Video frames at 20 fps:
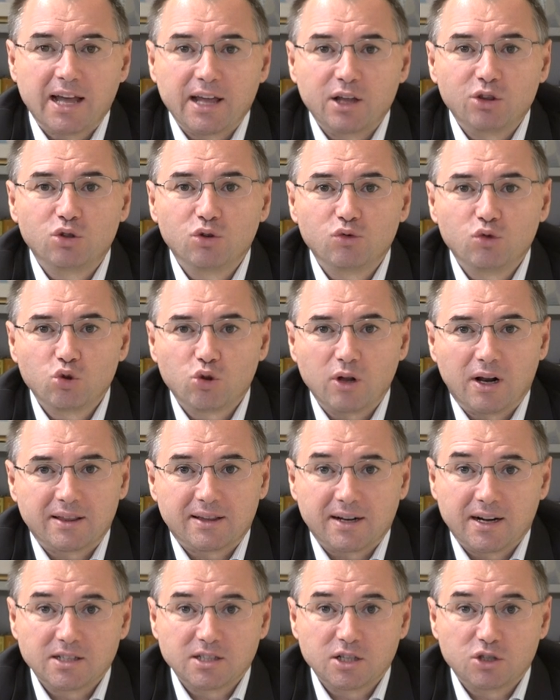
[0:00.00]
è dovuto alla
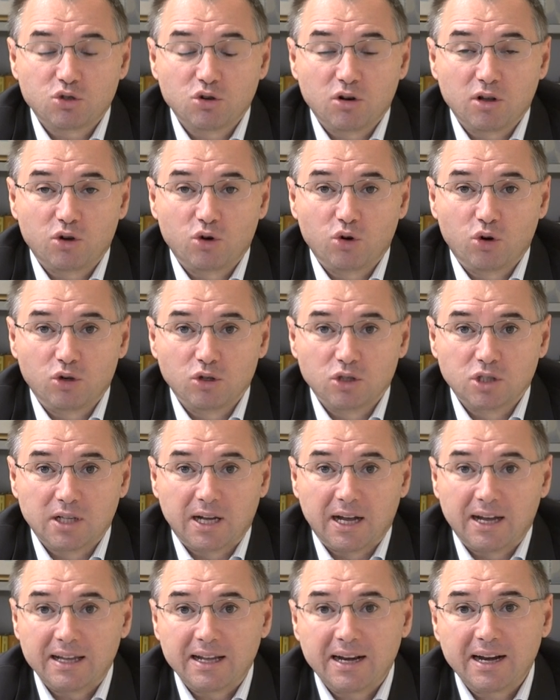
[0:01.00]
transizione
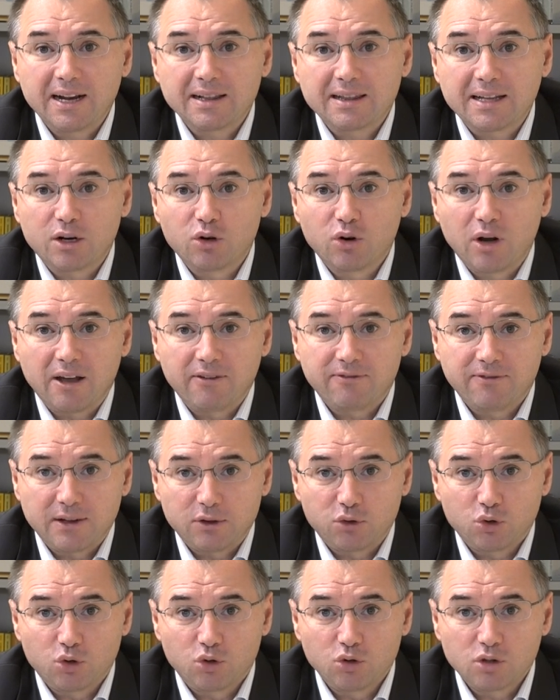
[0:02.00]
ecologica. In realtà non è
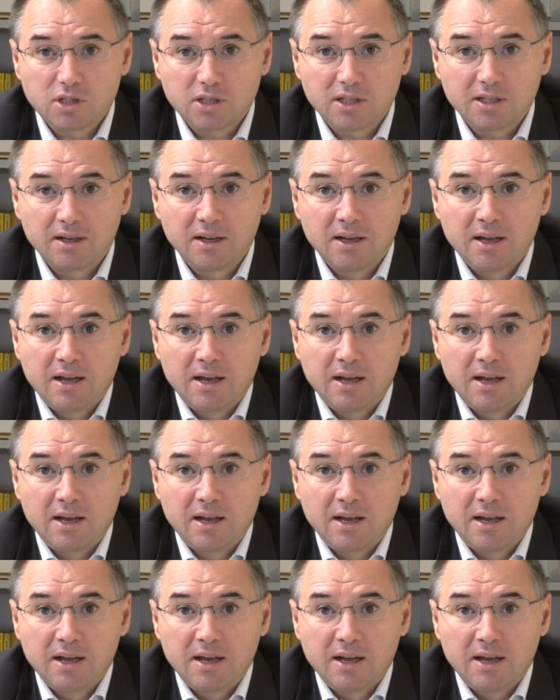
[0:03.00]
affatto così